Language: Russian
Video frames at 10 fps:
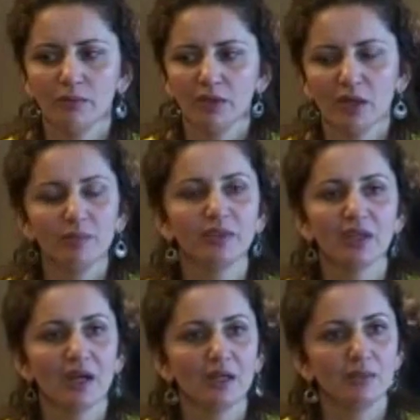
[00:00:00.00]
Меня
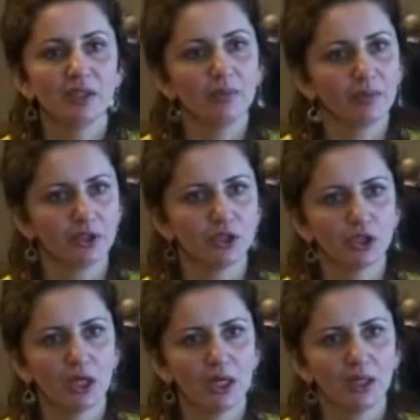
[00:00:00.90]
пытали, меня
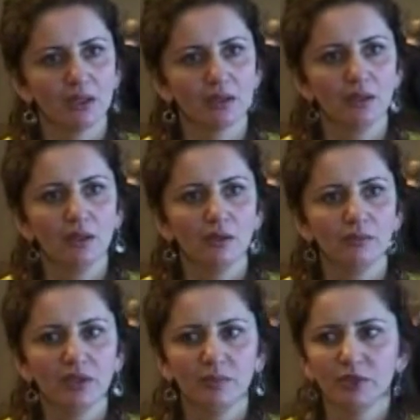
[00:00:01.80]
похищали.
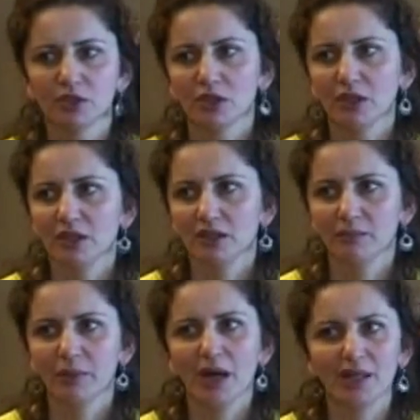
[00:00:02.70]
Мне прижгли
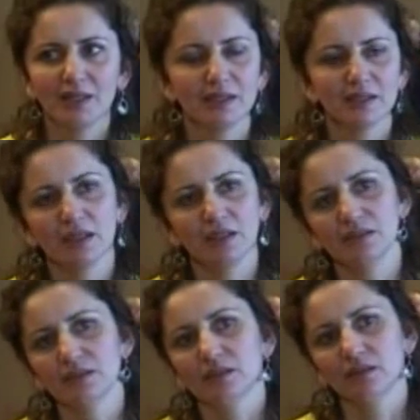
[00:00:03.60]
пальцы
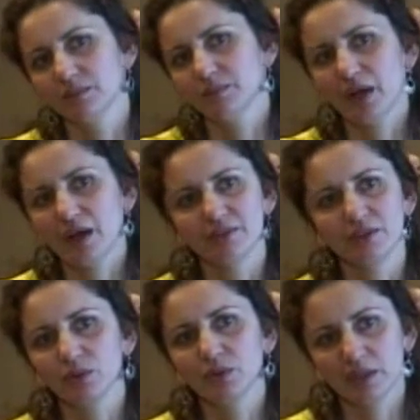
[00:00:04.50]
на правой
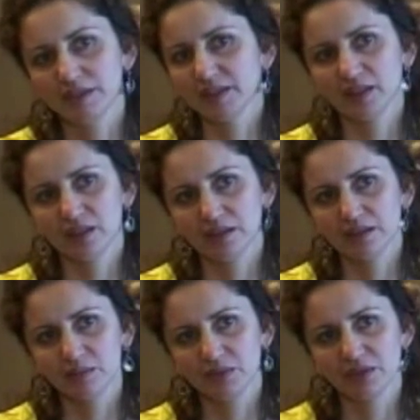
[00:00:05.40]
руке
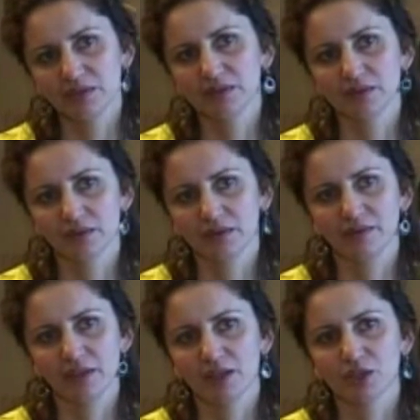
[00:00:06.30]
сигаретами, э,
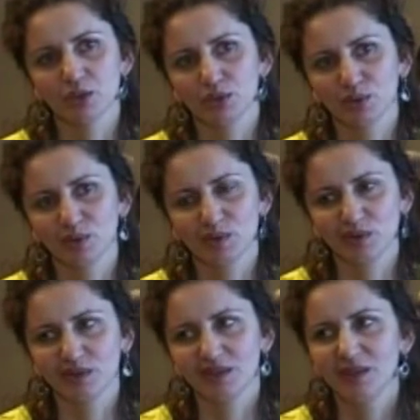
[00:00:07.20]
говоря, что
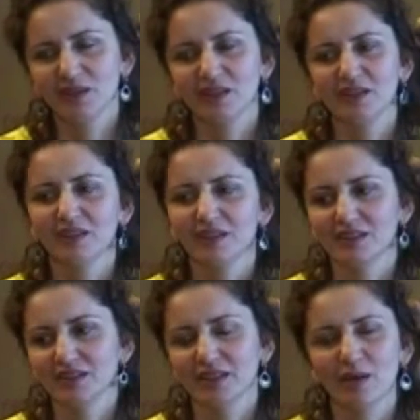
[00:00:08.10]
э,
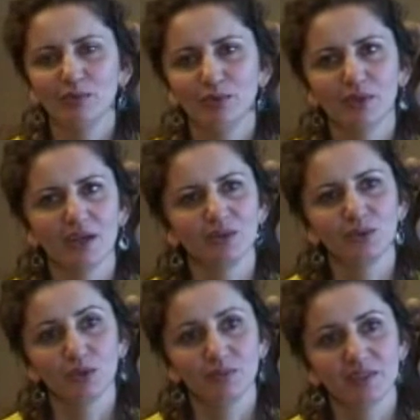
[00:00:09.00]
э, я буду так
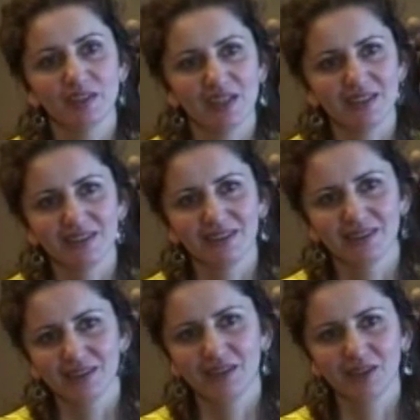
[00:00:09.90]
лучше писать
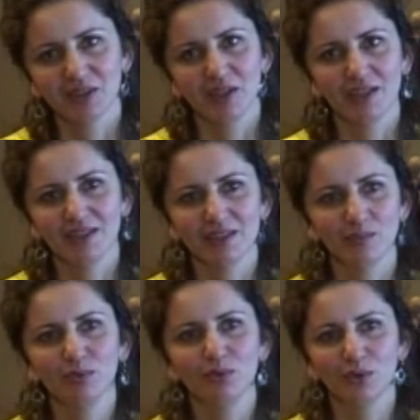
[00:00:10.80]
и никогда не
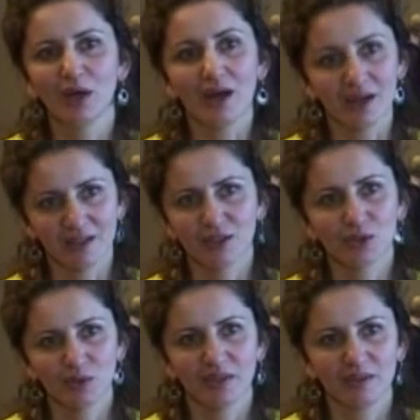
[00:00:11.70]
забуду, как
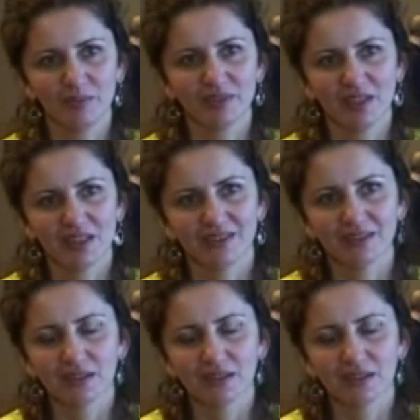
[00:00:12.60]
хорошо надо писать.